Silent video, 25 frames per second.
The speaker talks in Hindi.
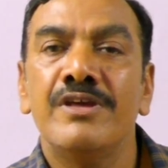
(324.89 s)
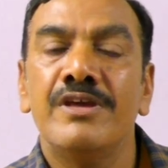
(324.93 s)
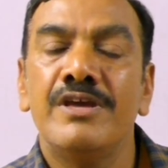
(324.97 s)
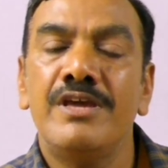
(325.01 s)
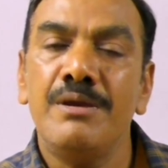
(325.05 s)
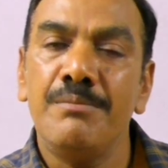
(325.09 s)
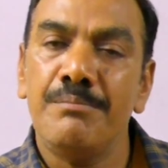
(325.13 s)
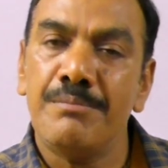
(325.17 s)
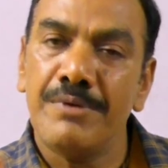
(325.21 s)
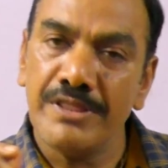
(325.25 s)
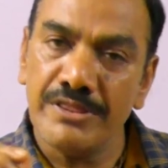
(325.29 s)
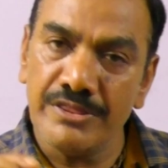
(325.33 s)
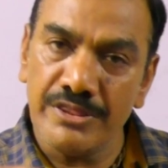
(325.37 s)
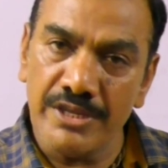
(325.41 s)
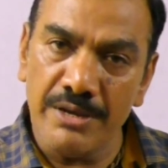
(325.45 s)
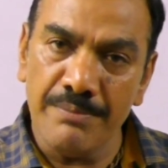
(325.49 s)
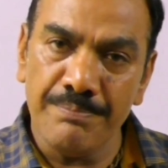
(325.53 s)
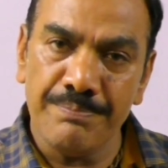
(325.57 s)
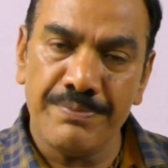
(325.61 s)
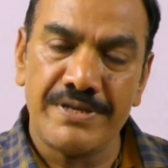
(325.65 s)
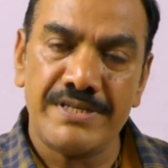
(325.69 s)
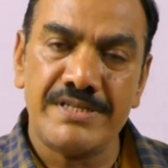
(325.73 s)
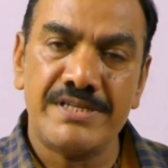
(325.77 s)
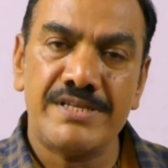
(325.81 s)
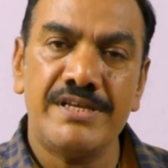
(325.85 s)
कि
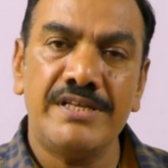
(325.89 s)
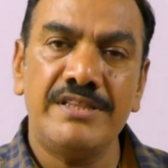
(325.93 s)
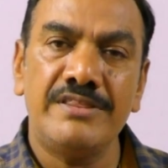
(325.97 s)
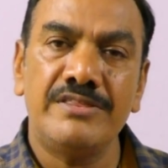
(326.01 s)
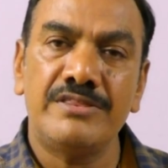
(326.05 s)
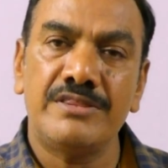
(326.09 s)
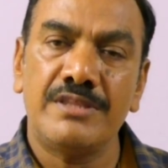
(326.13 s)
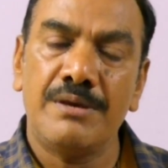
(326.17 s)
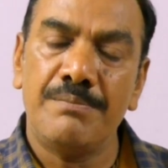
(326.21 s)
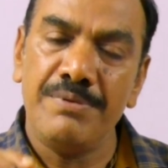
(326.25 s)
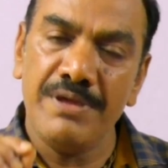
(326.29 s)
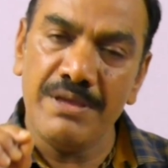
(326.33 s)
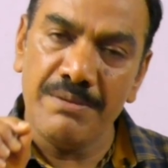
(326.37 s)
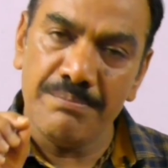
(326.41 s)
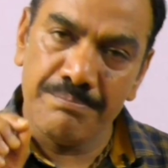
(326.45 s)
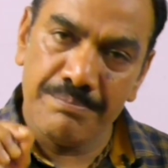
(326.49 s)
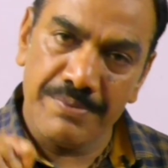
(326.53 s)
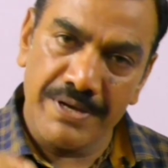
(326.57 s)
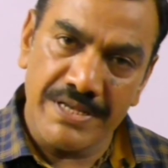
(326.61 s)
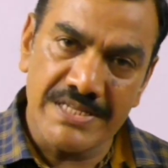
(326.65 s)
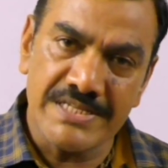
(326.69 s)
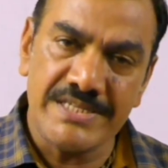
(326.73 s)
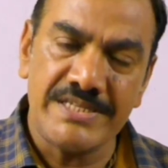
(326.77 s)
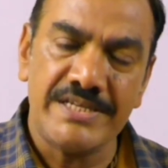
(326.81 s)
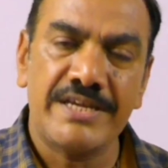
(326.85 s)
मंत्रिपरिषद तभी
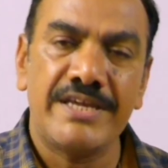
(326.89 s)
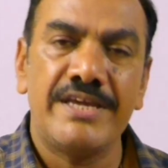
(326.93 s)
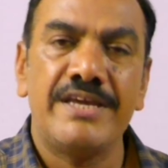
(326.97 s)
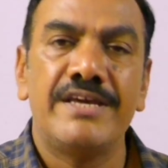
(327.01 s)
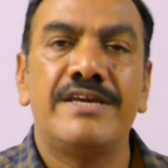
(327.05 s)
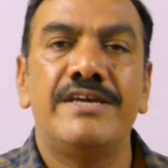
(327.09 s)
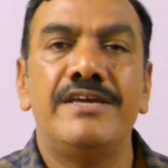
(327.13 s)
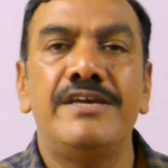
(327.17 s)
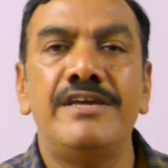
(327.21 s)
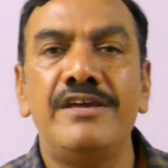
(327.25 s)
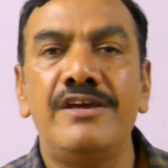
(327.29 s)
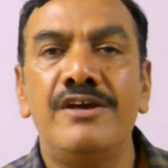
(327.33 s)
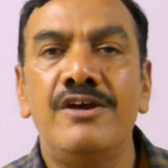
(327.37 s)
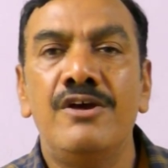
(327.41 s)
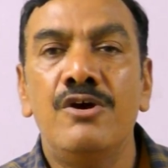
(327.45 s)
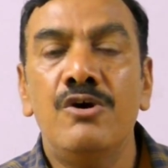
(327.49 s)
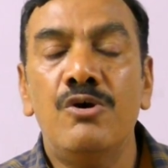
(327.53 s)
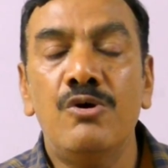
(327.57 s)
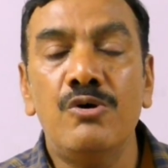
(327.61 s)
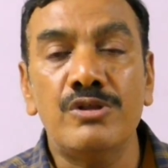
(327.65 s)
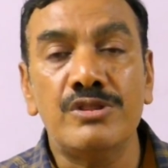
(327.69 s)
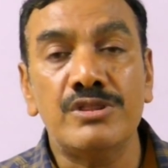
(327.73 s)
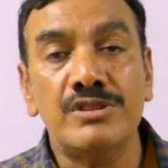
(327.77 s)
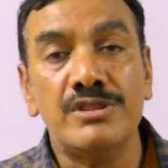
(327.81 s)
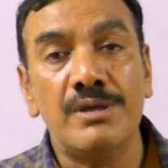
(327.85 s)
बन सकेगी
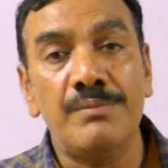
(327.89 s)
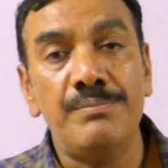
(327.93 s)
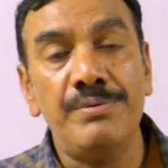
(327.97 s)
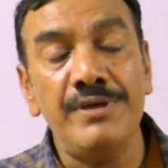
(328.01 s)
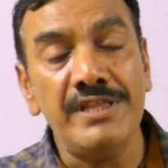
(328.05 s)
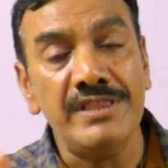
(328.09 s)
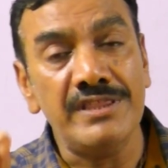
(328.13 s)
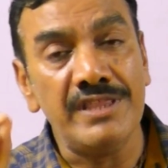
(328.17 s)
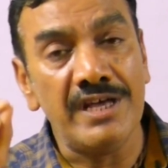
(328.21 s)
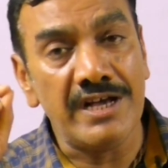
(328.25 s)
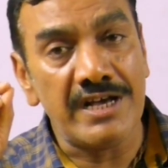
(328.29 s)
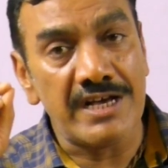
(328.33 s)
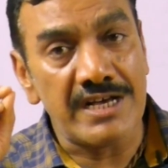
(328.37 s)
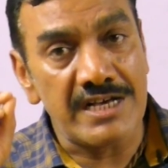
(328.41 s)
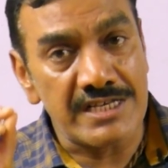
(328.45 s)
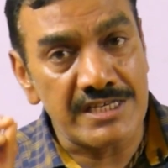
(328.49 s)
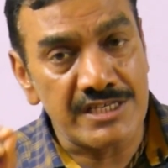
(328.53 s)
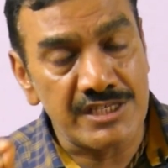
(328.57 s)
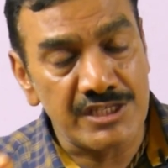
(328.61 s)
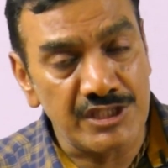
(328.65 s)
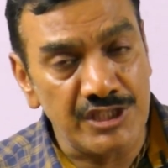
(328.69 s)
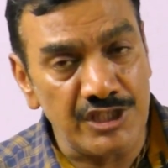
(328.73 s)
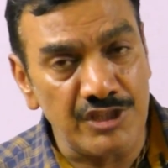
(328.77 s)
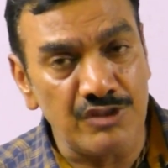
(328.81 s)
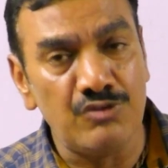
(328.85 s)
और तभी तक
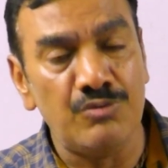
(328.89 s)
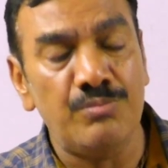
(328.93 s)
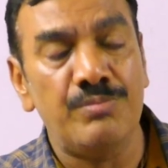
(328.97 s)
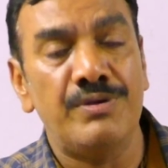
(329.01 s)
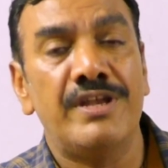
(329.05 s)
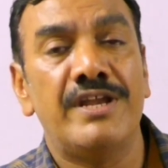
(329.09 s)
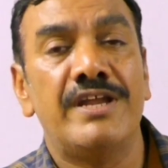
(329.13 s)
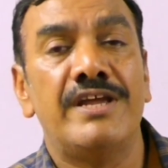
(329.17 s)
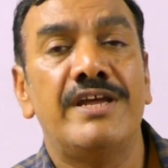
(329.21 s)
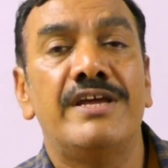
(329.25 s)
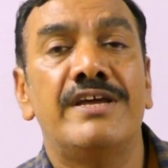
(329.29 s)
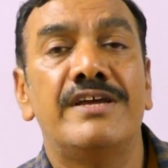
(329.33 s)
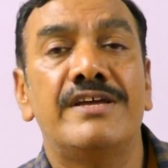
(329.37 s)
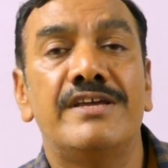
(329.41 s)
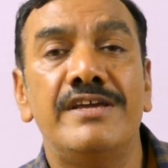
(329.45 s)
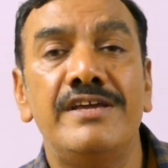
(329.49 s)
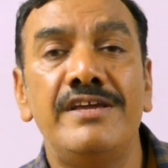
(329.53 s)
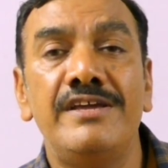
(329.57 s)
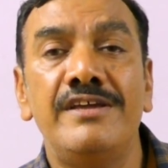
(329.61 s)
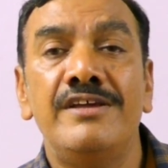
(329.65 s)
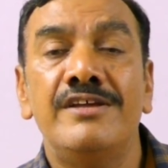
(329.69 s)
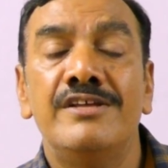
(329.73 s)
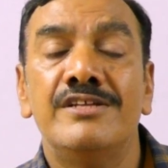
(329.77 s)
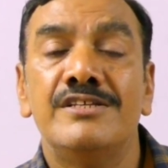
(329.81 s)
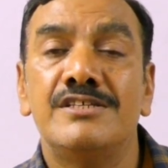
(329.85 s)
अस्तित्व में रहेगी
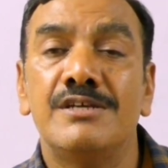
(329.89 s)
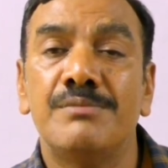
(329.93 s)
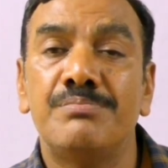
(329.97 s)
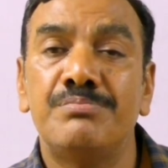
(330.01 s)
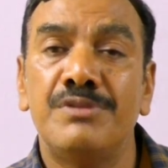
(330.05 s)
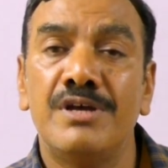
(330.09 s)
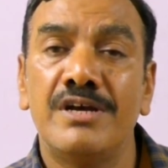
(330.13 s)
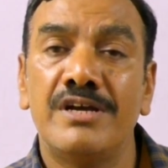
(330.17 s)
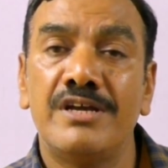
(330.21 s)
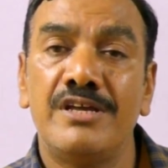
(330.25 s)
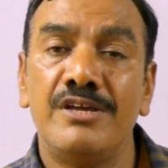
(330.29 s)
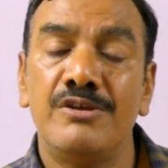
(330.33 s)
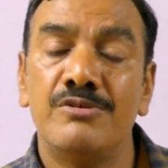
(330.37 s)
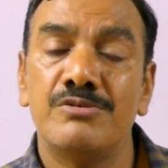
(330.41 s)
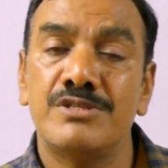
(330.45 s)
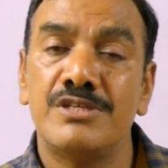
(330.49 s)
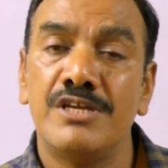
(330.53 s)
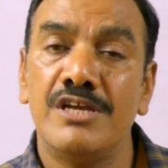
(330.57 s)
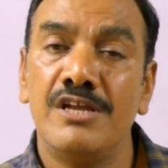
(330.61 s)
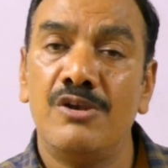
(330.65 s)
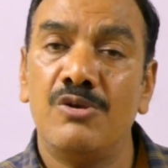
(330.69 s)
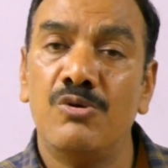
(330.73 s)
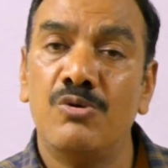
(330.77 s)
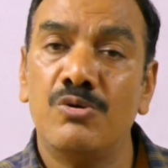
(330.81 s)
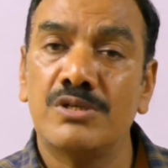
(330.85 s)
जब तक कि
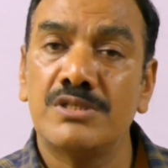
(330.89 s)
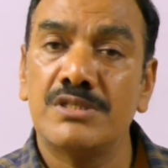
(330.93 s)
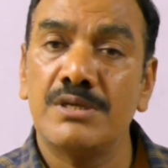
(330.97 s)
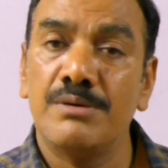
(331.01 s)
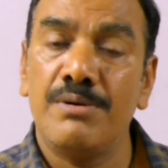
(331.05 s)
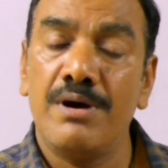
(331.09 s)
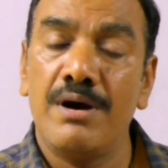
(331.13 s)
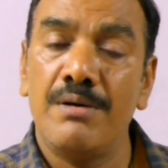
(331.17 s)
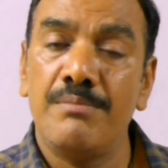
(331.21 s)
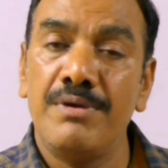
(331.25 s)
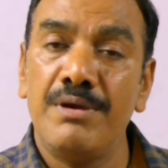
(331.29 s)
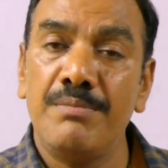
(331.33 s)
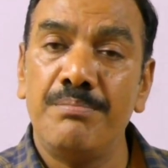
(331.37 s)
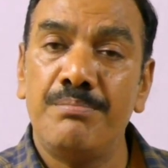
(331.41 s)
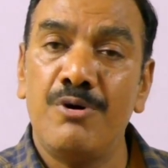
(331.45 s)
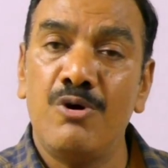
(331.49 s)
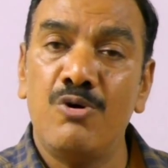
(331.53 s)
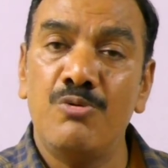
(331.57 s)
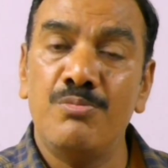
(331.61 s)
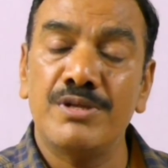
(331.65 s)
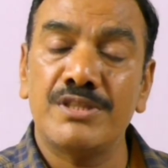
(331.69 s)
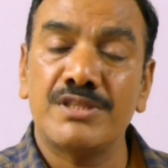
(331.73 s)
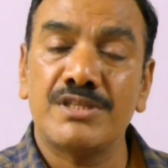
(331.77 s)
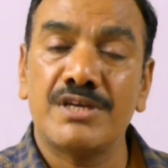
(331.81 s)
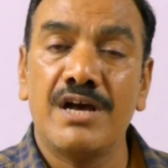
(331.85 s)
उसे लोकसभा में
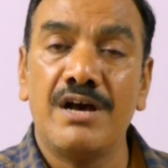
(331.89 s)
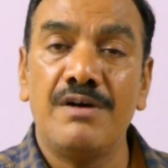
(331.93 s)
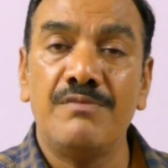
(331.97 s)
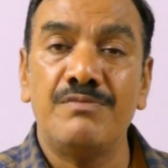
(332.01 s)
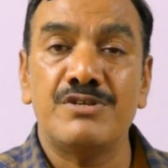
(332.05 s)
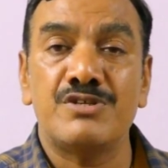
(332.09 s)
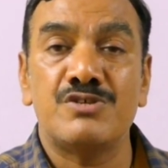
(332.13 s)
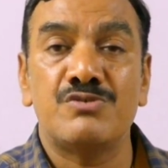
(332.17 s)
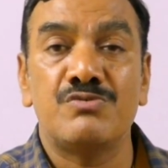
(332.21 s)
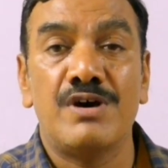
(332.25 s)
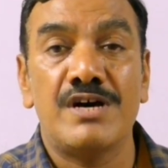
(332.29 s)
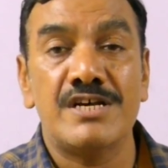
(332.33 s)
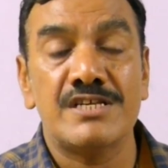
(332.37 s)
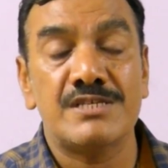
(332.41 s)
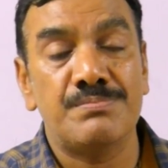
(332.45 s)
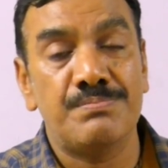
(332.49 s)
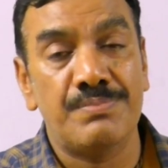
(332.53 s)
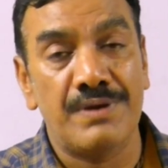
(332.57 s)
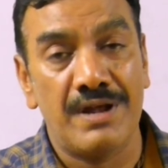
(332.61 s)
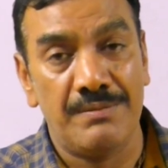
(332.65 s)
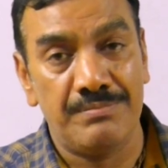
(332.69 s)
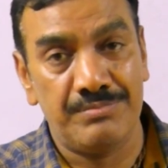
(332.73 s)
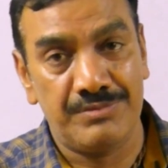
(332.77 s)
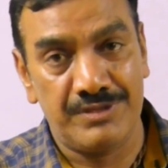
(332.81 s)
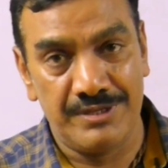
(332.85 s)
बहुमत का विश्वास
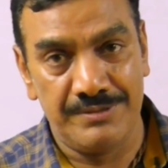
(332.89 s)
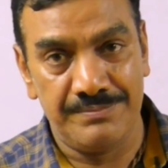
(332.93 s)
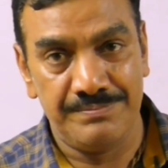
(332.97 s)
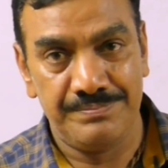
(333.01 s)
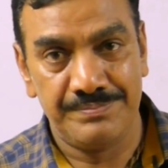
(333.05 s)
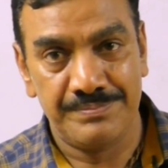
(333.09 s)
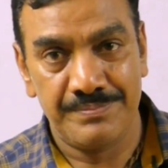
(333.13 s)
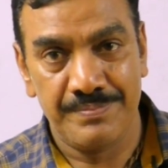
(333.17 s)
प्राप्त है